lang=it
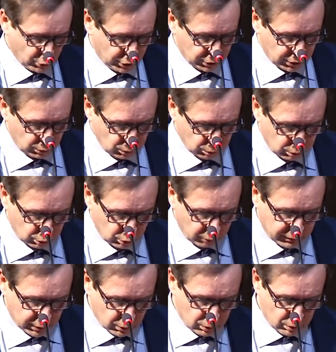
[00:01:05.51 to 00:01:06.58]
ritenuto
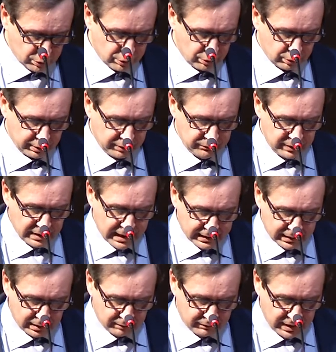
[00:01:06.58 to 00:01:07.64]
doveroso
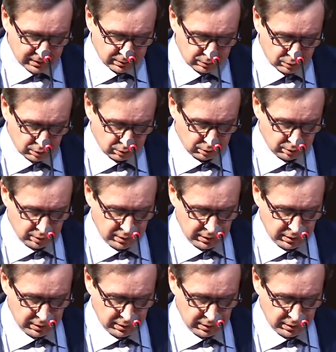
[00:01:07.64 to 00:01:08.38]
rinviare l'evento